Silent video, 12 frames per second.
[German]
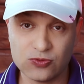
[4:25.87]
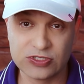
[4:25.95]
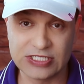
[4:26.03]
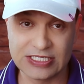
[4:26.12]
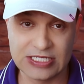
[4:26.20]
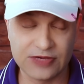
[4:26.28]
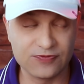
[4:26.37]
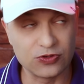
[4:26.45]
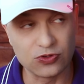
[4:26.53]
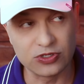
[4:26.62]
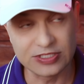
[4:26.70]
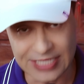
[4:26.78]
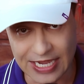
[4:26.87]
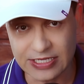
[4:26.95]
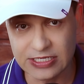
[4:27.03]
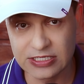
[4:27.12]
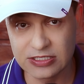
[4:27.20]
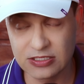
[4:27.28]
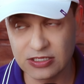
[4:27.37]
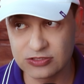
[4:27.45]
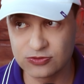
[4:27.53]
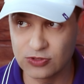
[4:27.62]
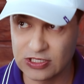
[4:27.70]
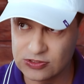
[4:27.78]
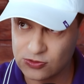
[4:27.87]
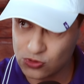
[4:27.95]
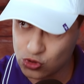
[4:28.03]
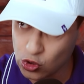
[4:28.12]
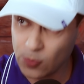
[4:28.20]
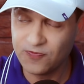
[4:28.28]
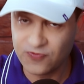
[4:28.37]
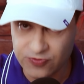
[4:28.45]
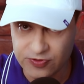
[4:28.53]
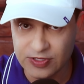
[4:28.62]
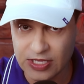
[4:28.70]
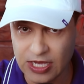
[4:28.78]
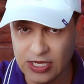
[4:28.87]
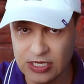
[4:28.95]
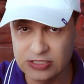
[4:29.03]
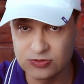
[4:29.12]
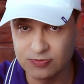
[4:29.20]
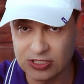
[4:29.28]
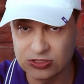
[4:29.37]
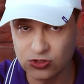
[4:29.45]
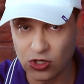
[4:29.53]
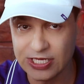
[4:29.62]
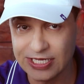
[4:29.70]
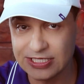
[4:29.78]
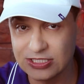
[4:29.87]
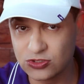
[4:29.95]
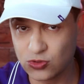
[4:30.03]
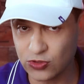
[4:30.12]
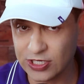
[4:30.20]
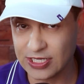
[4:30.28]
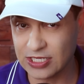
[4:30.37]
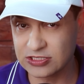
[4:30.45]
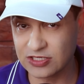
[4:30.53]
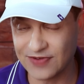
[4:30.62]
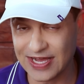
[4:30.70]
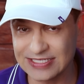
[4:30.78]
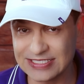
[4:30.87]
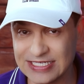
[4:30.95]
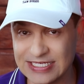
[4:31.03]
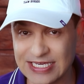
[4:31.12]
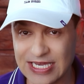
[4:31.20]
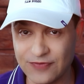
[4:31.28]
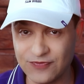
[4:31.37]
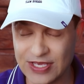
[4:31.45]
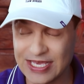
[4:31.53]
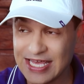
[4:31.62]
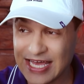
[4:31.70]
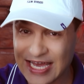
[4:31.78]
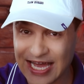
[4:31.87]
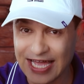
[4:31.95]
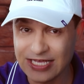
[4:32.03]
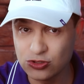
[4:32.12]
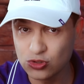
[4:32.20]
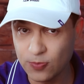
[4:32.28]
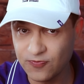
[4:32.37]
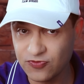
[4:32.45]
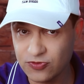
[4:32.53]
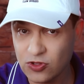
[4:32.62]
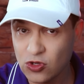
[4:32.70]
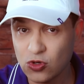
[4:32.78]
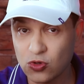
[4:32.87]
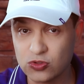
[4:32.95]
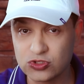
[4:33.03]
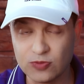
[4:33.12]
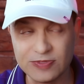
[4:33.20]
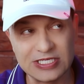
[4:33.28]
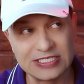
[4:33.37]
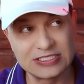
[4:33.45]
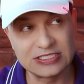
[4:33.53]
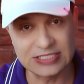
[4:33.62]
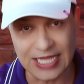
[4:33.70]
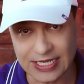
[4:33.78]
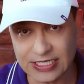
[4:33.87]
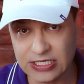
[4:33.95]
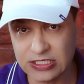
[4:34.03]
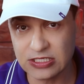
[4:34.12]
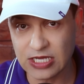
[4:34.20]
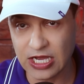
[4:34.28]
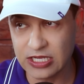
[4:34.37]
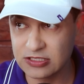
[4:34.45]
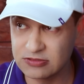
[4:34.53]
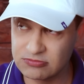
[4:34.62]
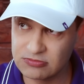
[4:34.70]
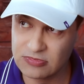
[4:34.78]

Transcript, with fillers: den USA sagen wir nur Dunkin, also, also tupfen. Ja? Also man soll ja den Donut also quasi in den Kaffee reintupfen und somit ist Dunkin ein